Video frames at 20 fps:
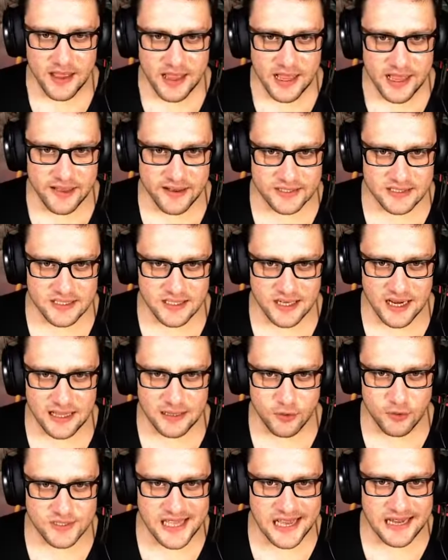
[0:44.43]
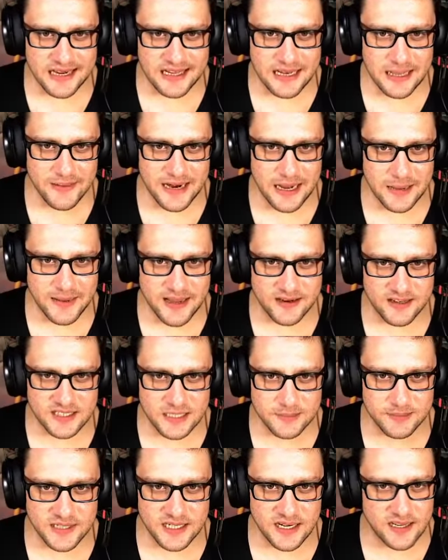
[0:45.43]
Evet kral özelliğiyle beraber
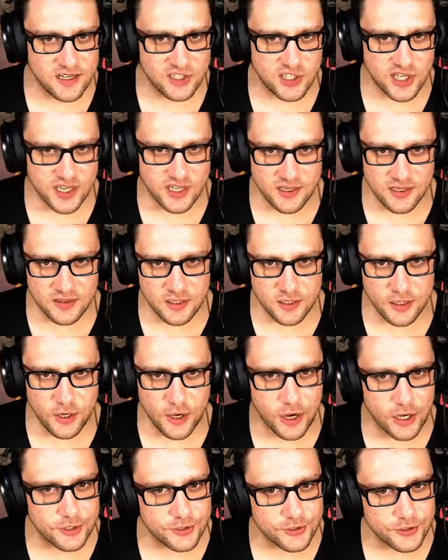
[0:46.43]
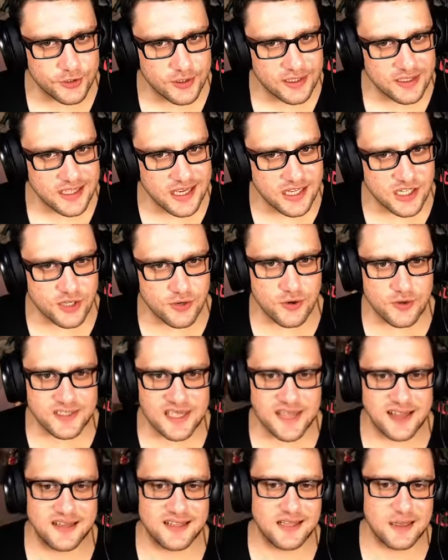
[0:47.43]
rakip kraliçeyi indiriyor. Keşke
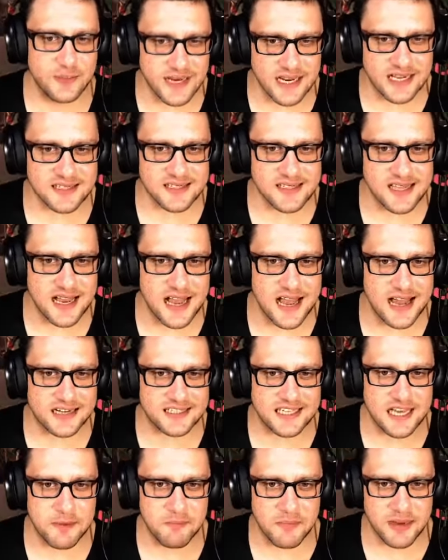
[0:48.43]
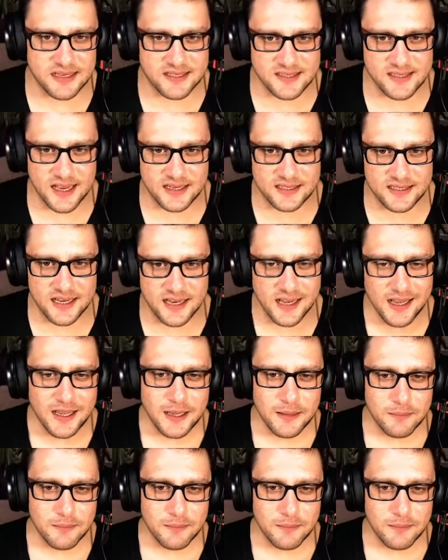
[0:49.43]
özelliğine biraz daha erken bassaydı.